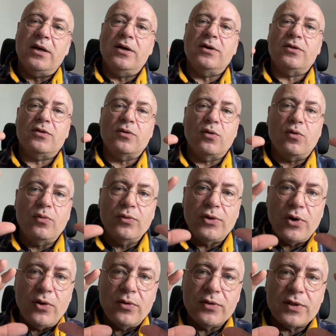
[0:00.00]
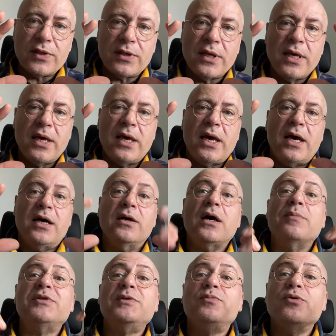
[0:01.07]
se condensent, Hein, un
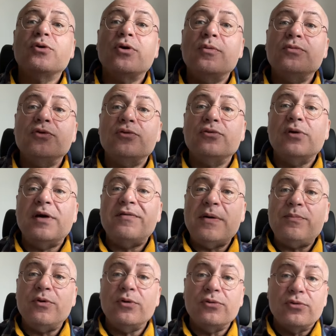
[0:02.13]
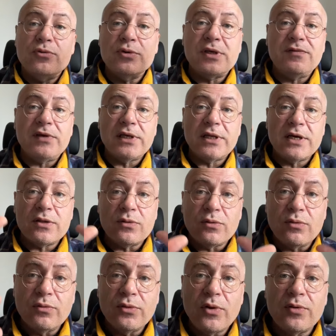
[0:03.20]
petit peu comme de la vapeur d'eau qui viendrait se
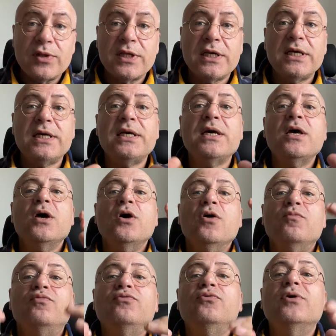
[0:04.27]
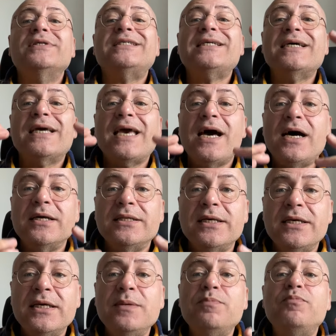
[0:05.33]
condenser pour
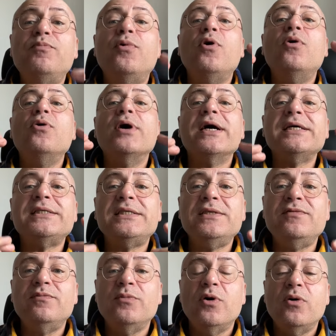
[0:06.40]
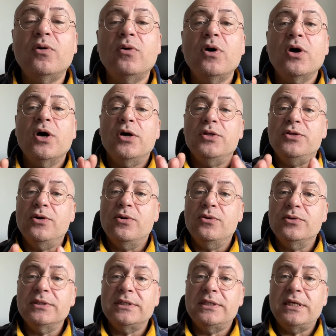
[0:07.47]
s'incarner progressivement
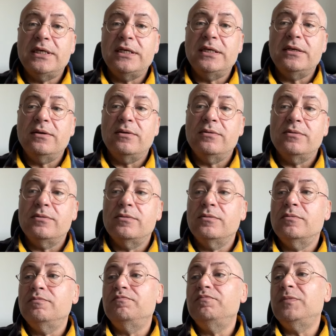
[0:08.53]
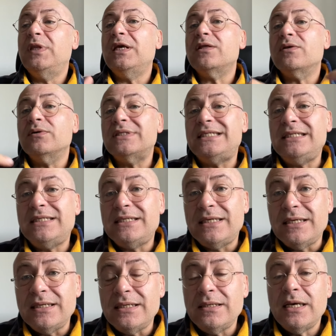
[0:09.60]
dans des, euh, des
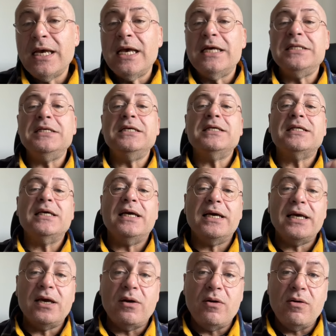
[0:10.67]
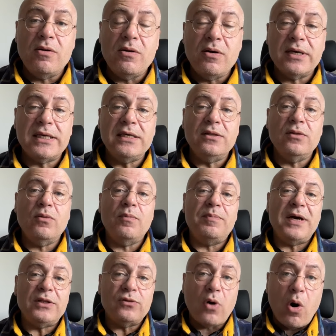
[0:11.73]
entités, des égrégores qui n'ont
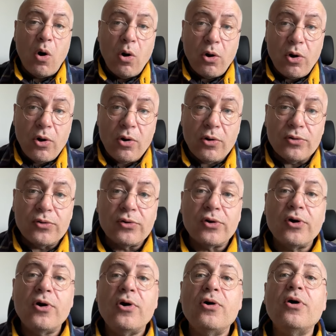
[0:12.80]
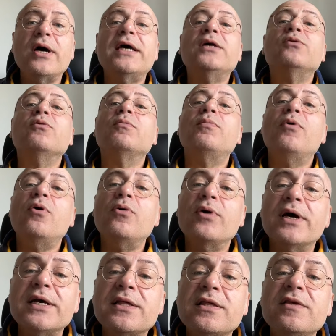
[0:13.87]
pas encore de corps et donc
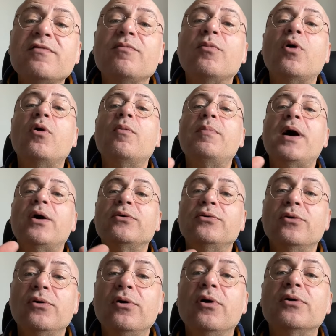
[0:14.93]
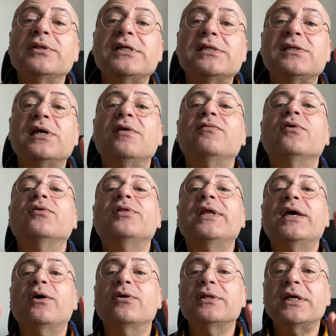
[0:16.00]
progressivement par une lente et savante
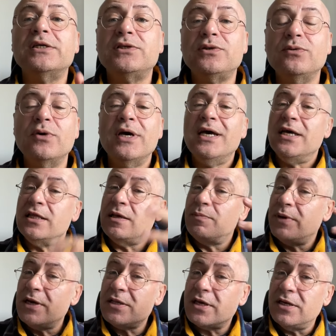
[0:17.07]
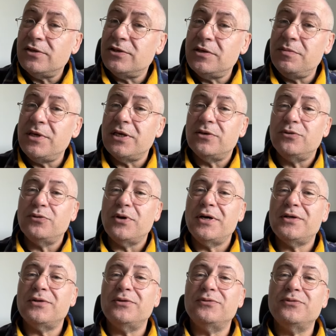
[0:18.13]
décantation. C'est presque alchimique tu
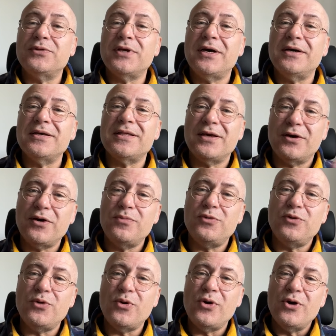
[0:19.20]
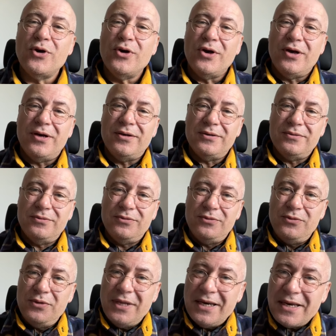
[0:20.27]
reste tout ça, hein, c'est comme une, euh,
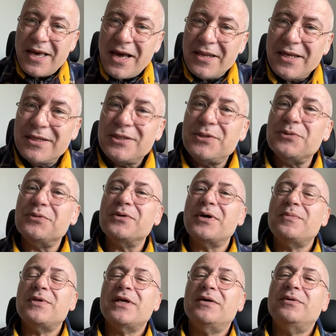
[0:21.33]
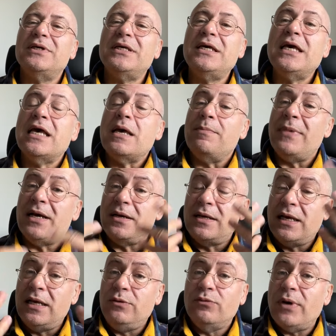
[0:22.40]
une incarnation comme ça, vous voyez. Bah, elle nous